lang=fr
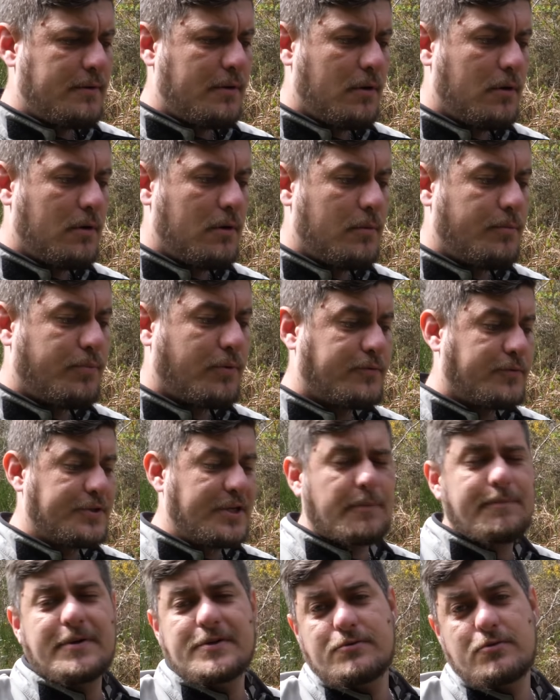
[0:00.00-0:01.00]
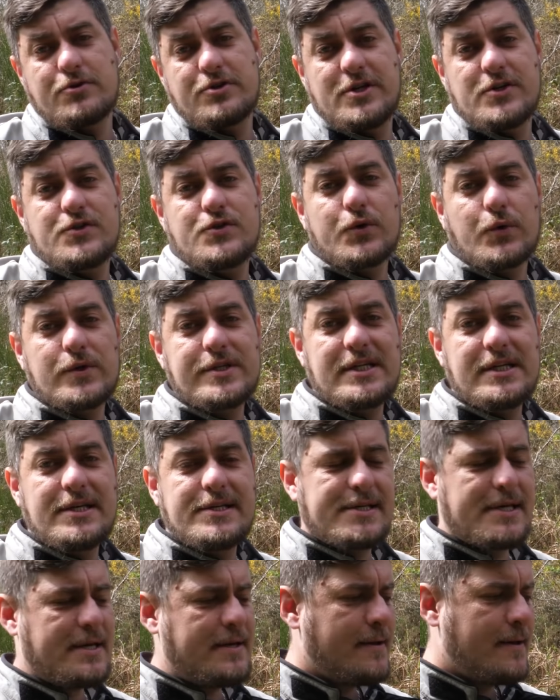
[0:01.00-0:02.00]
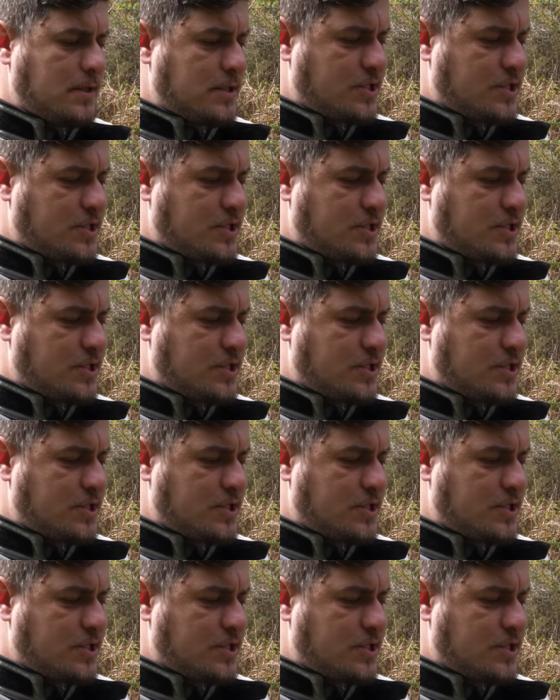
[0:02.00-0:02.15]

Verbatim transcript: euh, pour vous dire parce que je l'ai surutilisé,